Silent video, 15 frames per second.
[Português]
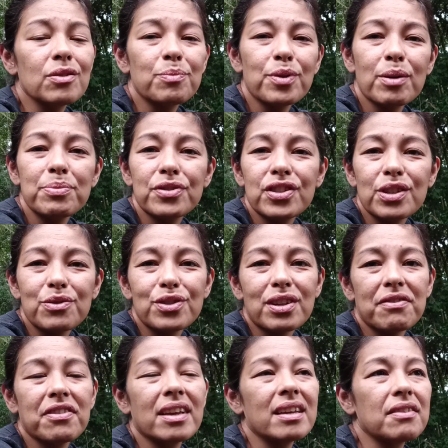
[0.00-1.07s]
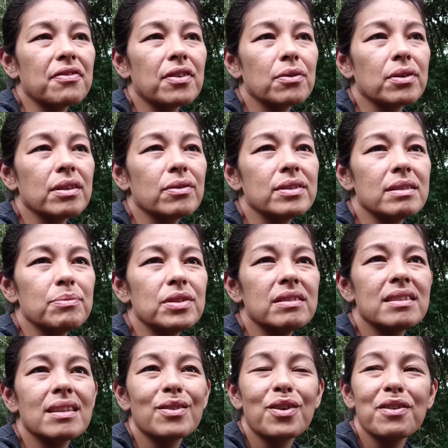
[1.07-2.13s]
O próprio Chico Xavier falou que
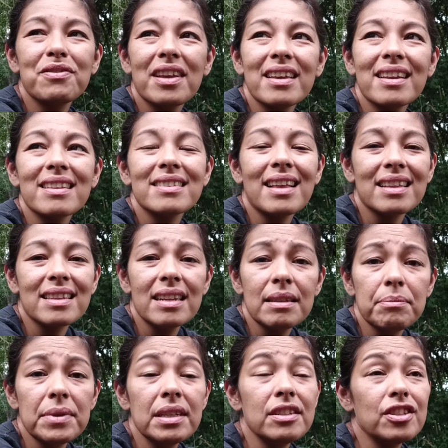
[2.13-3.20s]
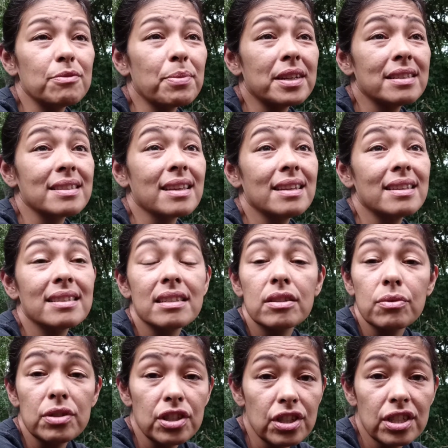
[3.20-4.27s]
2019 era a data limite, parece que ele
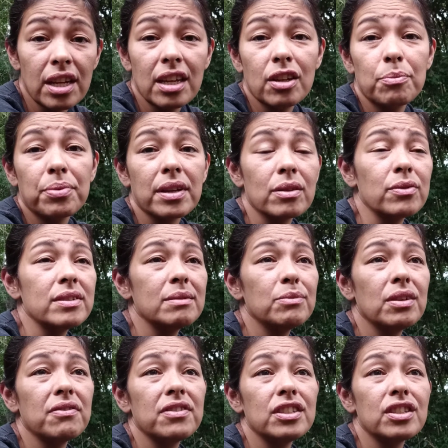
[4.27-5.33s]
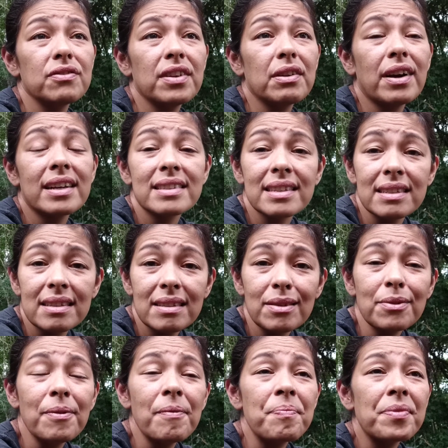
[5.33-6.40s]
acertou em cheio, porque 2020 veio rasgando.